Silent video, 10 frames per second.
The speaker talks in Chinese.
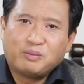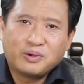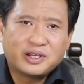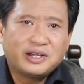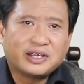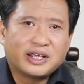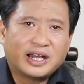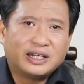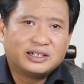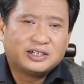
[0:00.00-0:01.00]
伯格里
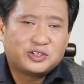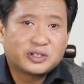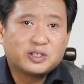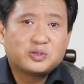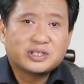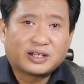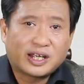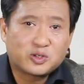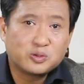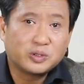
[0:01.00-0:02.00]
啊，就跟最早
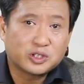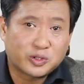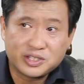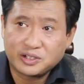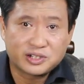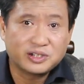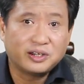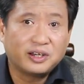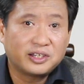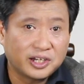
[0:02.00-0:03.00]
来中国的传教
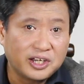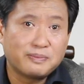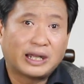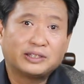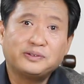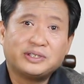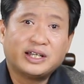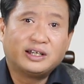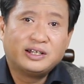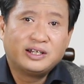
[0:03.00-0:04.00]
士那个利玛窦一
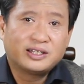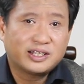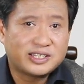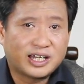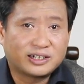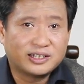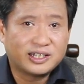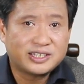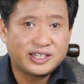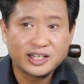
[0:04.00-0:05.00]
样。他想着
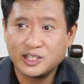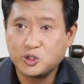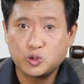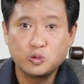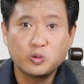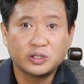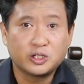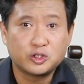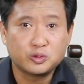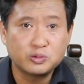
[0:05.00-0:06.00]
呢，先跟中国
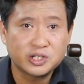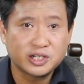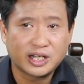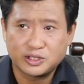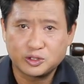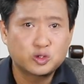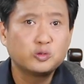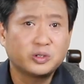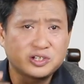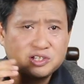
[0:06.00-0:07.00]
的儒生啊，就是
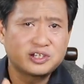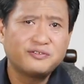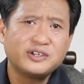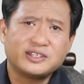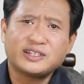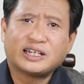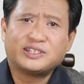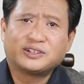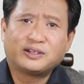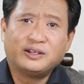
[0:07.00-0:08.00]
中国的知识分子打
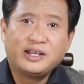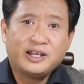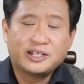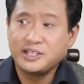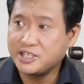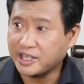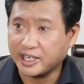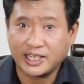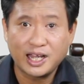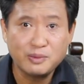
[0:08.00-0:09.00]
交道，人家
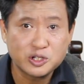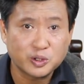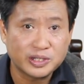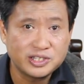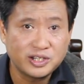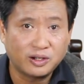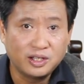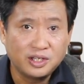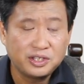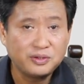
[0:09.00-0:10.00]
给他们传教，
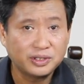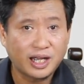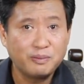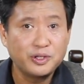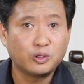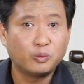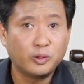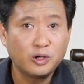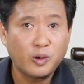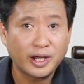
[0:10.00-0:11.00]
因为他们有
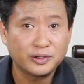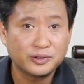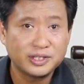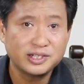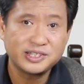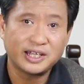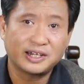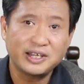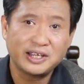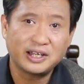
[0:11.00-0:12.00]
文化、有影
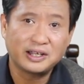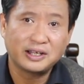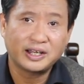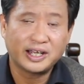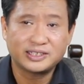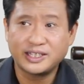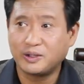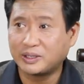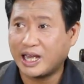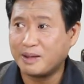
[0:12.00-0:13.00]
响力啊。哎，再
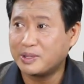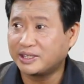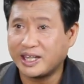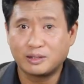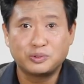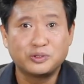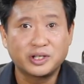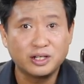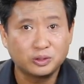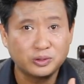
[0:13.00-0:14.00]
由他们带着，不就
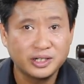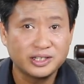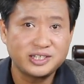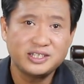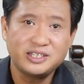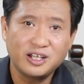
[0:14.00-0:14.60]
更多人的信